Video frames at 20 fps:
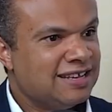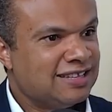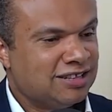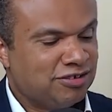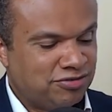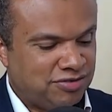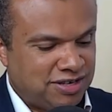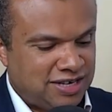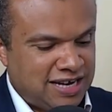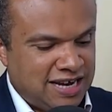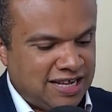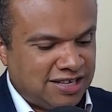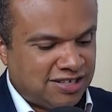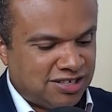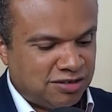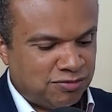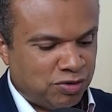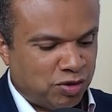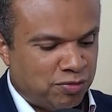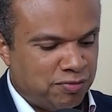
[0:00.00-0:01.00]
Então,
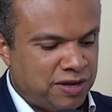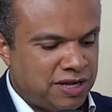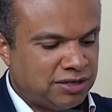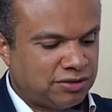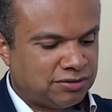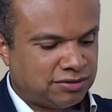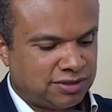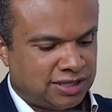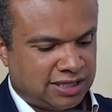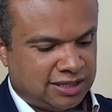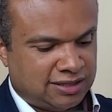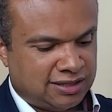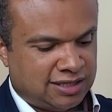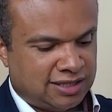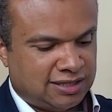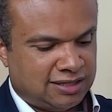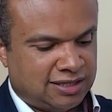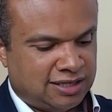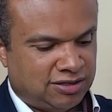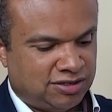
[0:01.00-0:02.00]
neste momento da,
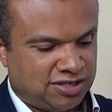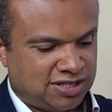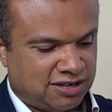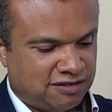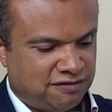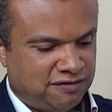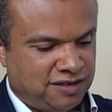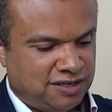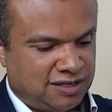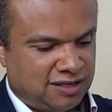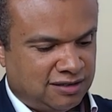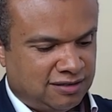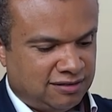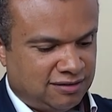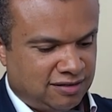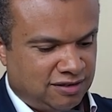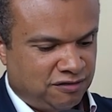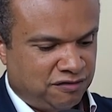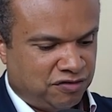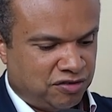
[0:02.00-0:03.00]
da, da nossa vida
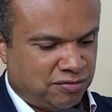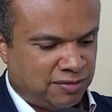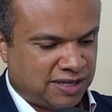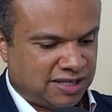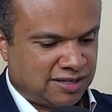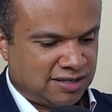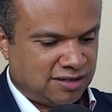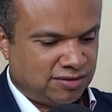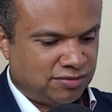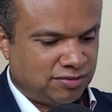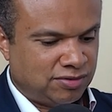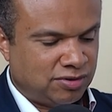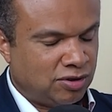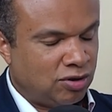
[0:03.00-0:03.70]
de formação,